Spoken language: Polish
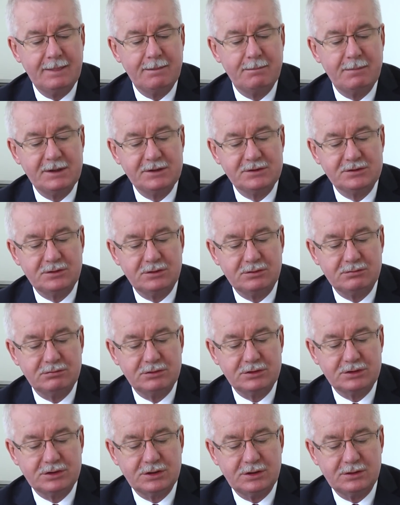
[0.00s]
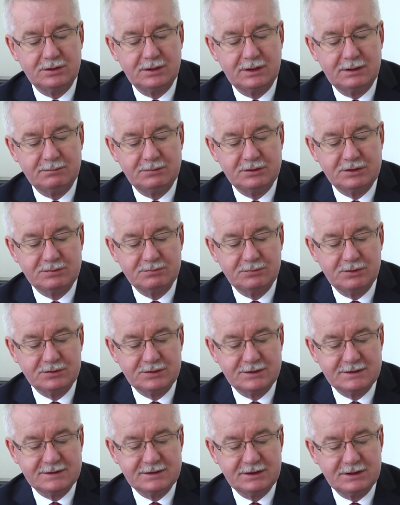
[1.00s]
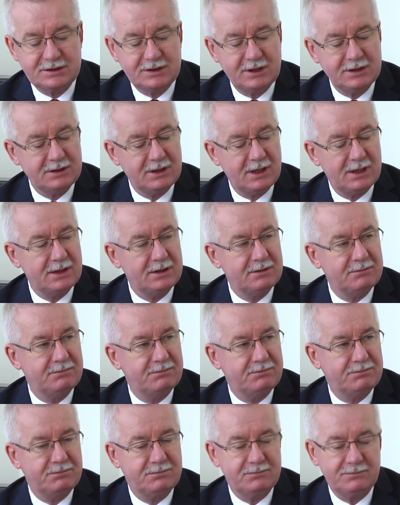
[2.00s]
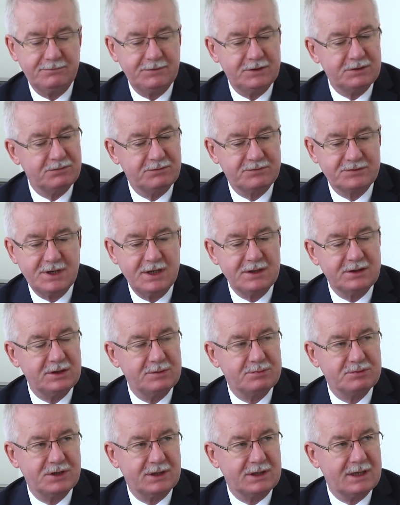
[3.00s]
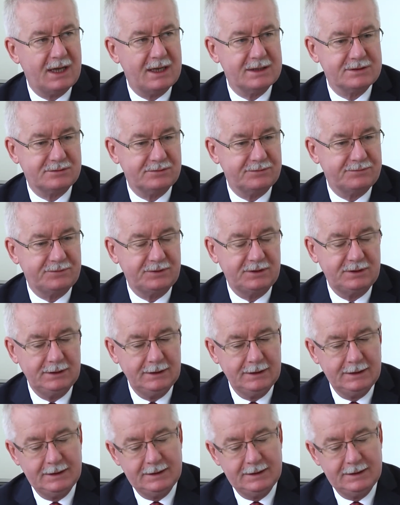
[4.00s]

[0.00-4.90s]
będzie ogłoszone być może zniesienie, ale według wszelkich przekazów i